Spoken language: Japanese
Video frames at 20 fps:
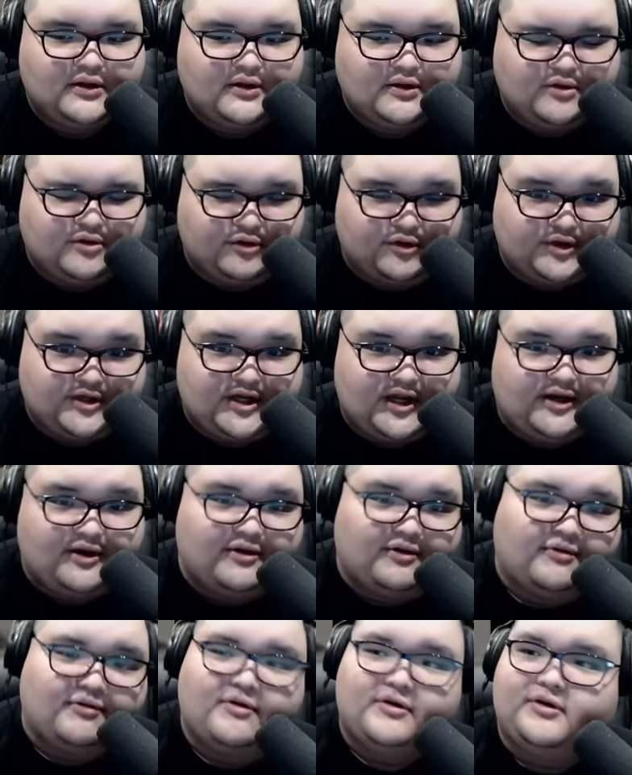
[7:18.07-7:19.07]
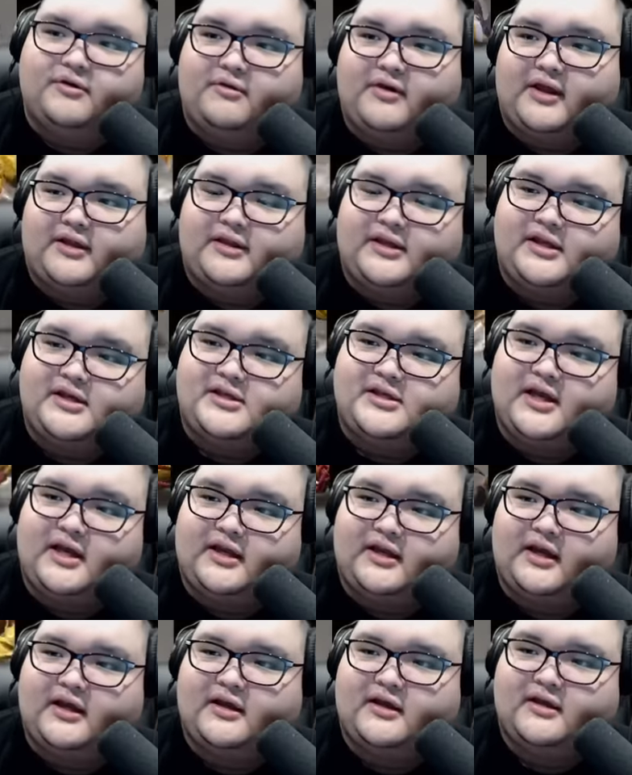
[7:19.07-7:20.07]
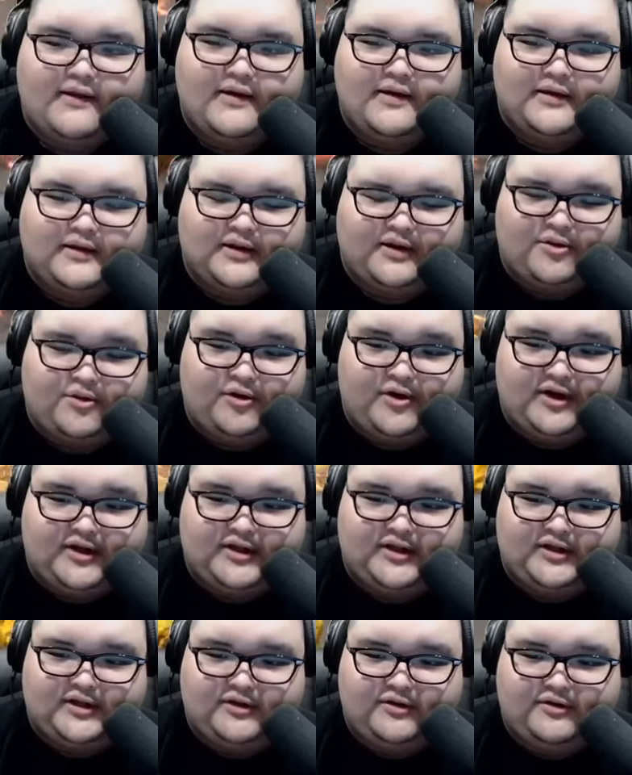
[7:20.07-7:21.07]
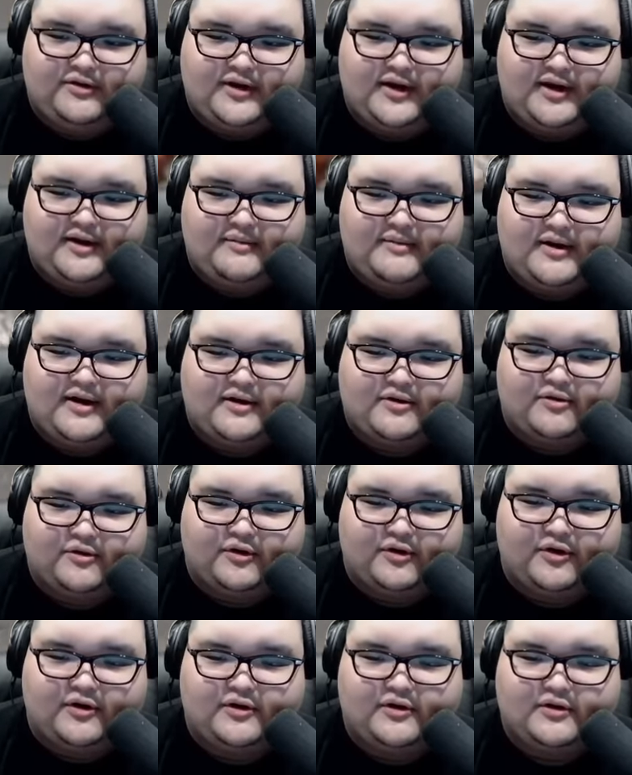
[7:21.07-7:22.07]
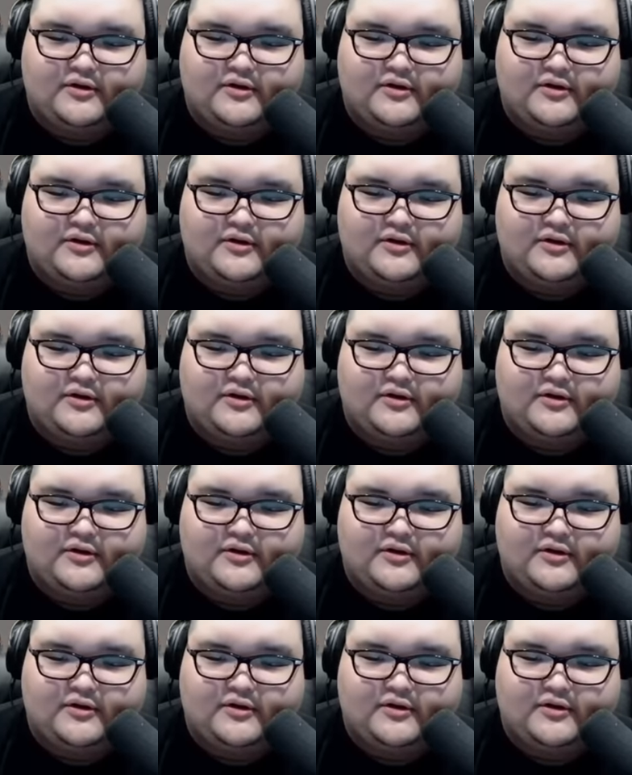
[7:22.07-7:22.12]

この剣の動きをやっていきたいねでこれができるようになればこの